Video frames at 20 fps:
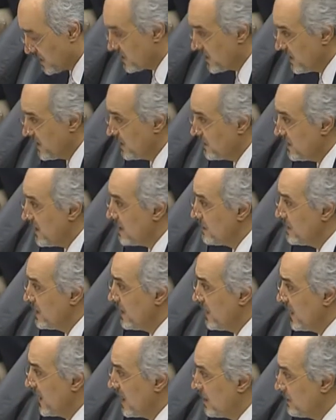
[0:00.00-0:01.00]
إن السيد الأمين
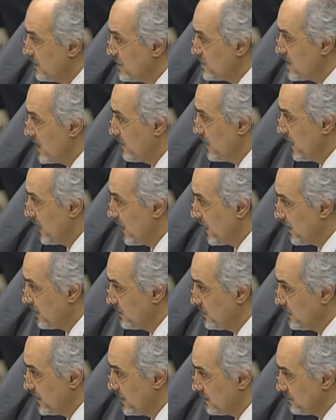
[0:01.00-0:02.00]
العام للجامعة
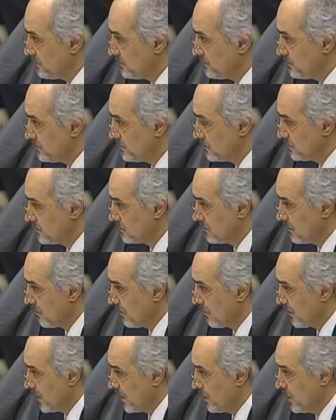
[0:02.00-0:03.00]
العربية
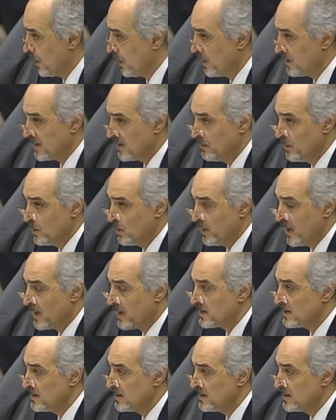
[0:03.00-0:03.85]
وهو زميل